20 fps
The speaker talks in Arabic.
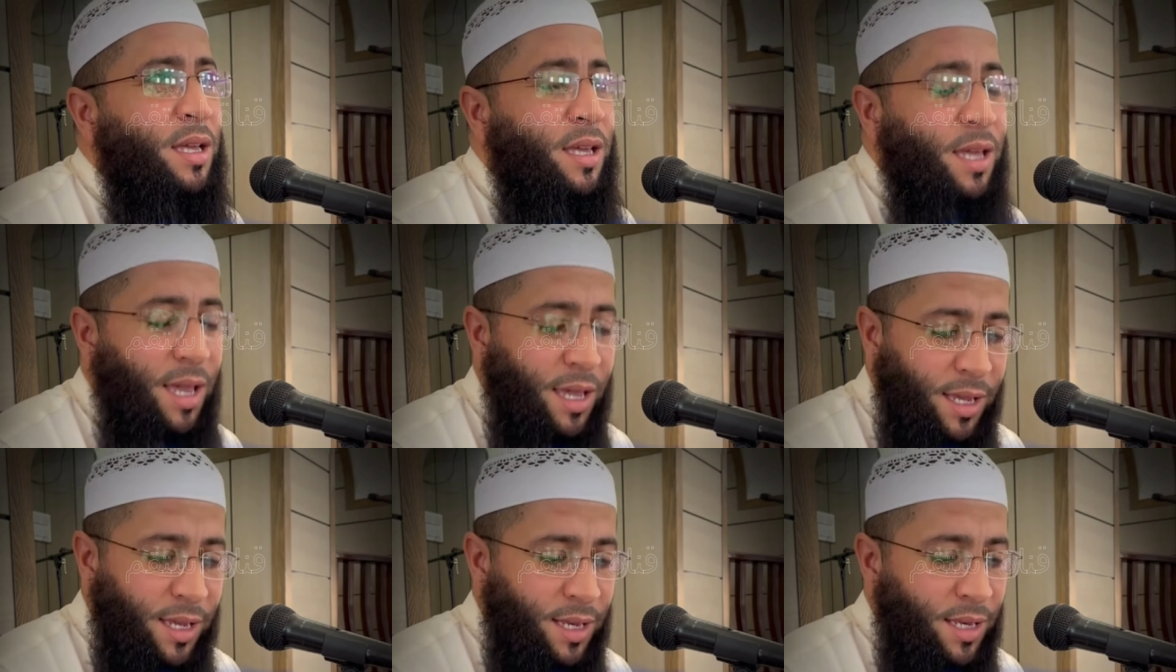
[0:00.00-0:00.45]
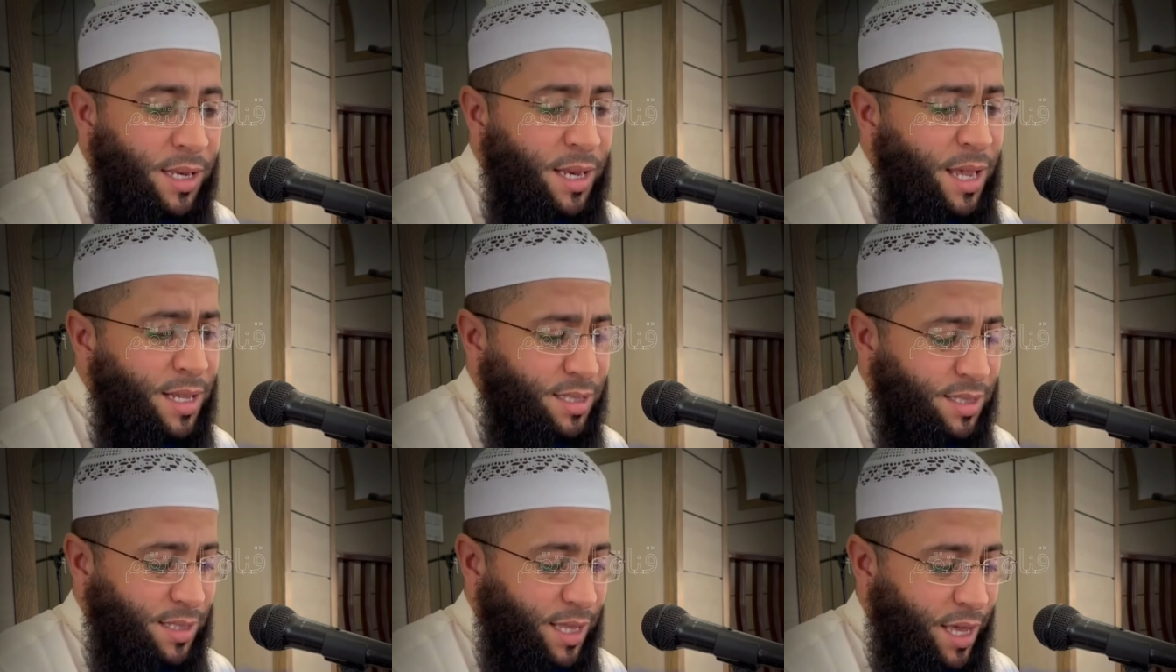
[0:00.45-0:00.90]
كاين
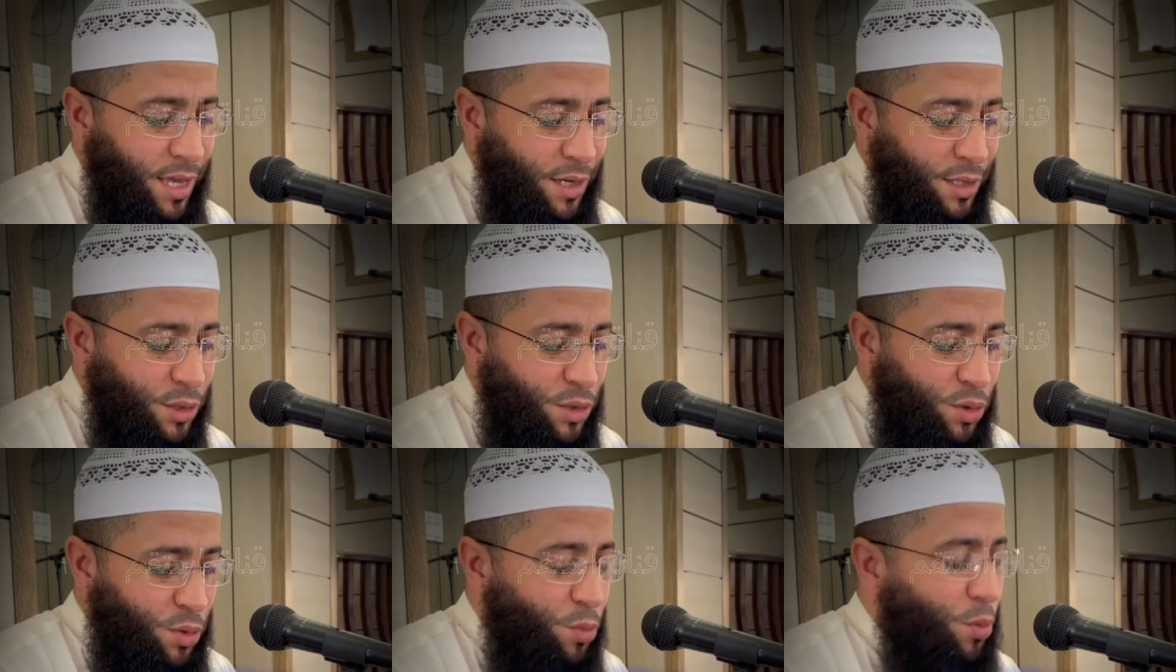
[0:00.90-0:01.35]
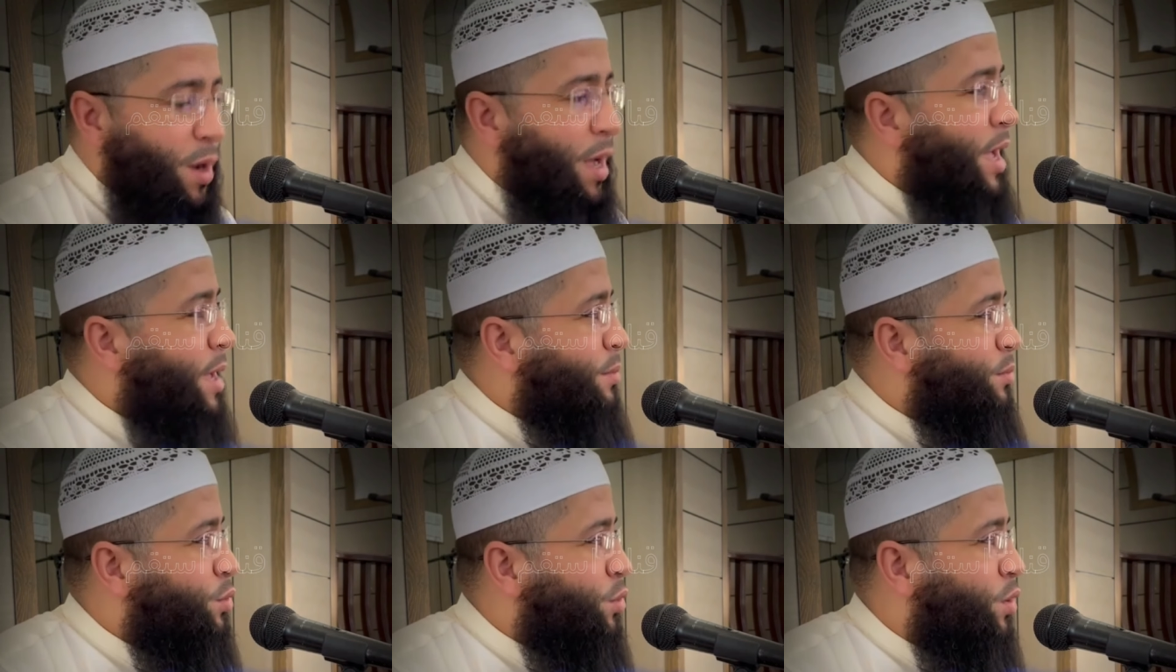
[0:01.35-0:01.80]
الناس نهار الجمعة
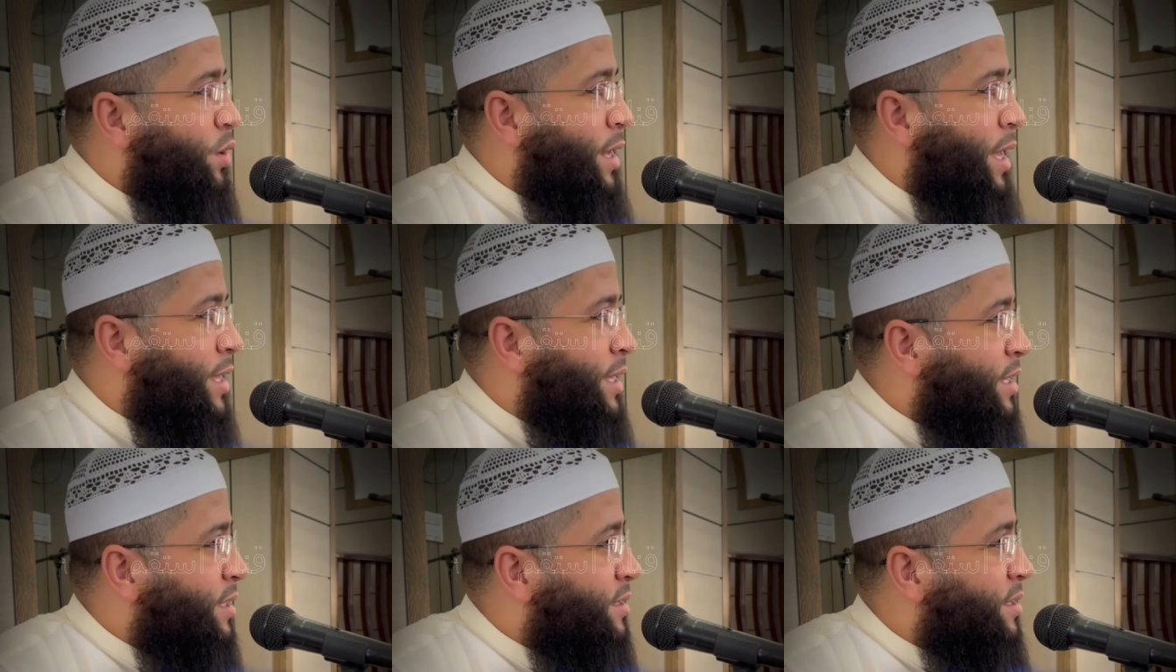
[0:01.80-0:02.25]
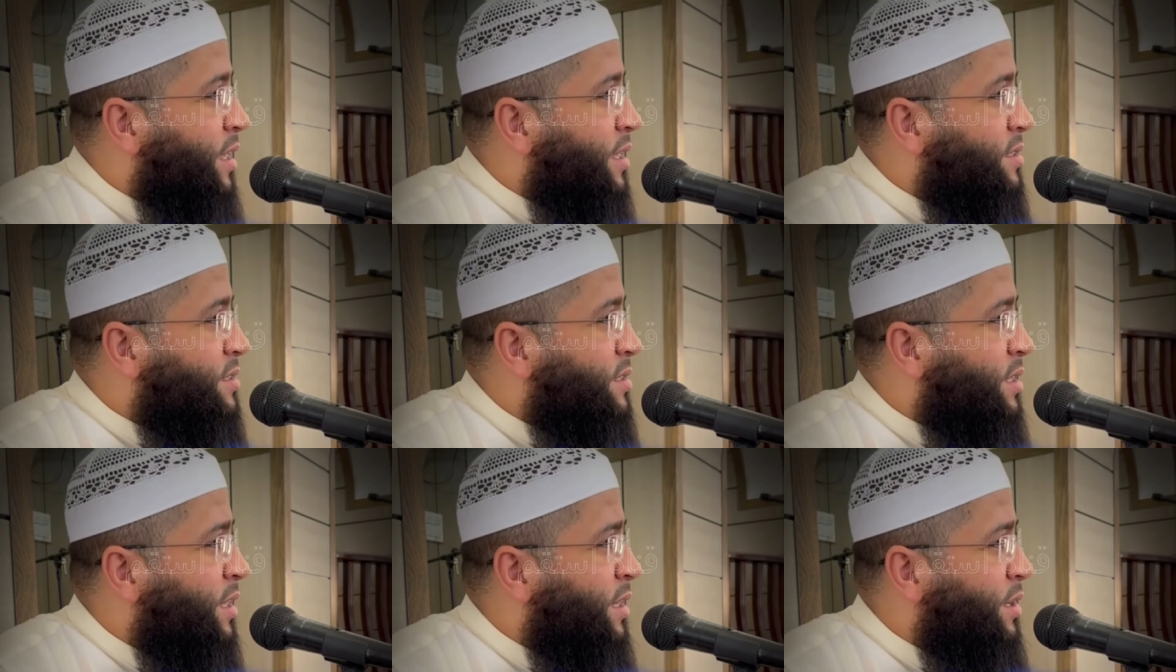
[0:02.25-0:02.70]
الحمد لله
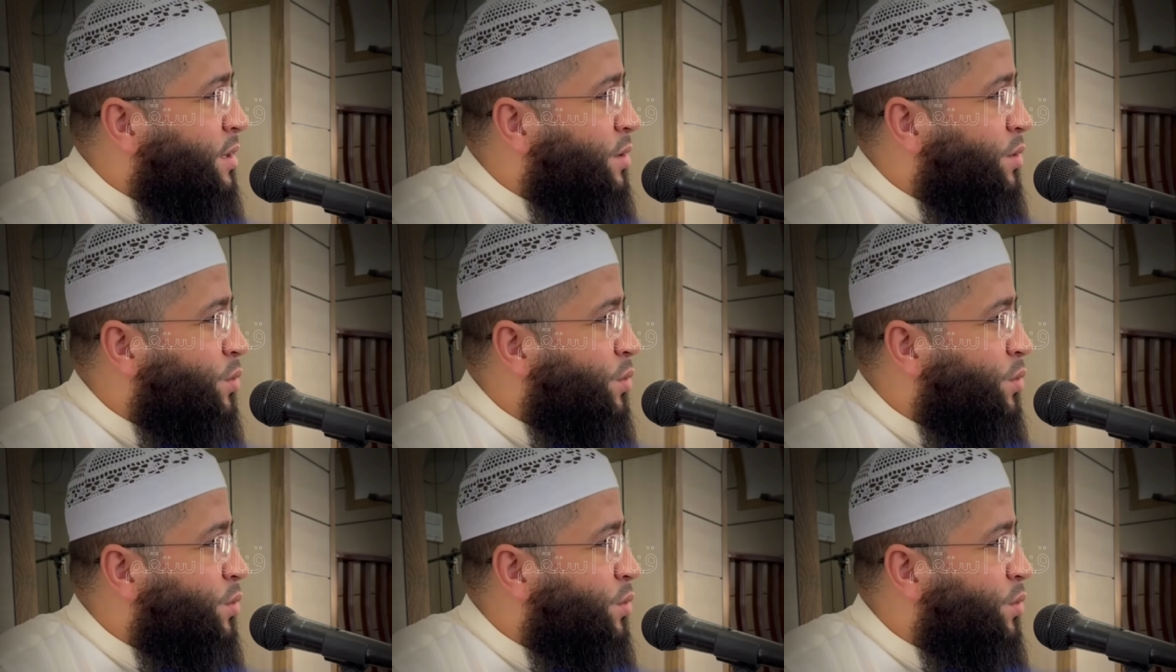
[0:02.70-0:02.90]
يغتسل